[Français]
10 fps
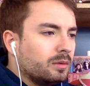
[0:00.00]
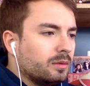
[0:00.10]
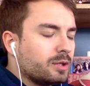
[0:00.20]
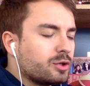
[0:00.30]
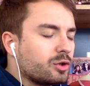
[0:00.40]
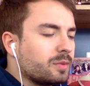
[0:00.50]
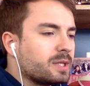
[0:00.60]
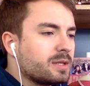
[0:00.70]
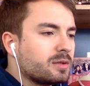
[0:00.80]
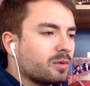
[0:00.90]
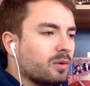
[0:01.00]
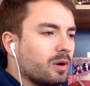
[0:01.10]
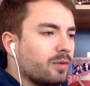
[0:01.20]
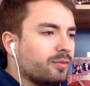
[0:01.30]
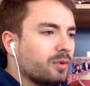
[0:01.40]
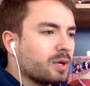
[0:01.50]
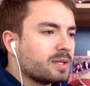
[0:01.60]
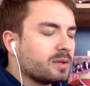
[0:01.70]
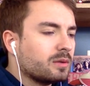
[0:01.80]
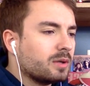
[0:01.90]
les chemises, ils sont euh,
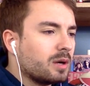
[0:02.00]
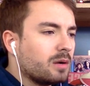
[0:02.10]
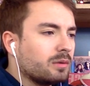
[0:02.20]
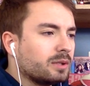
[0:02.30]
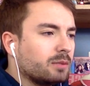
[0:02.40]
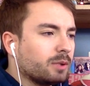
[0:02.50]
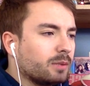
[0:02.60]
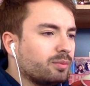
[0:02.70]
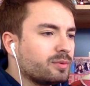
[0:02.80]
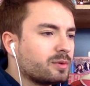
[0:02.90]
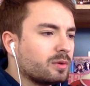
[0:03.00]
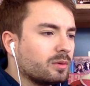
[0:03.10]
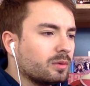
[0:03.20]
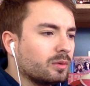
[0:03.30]
fluorescentes là, qui brillent plus que euh.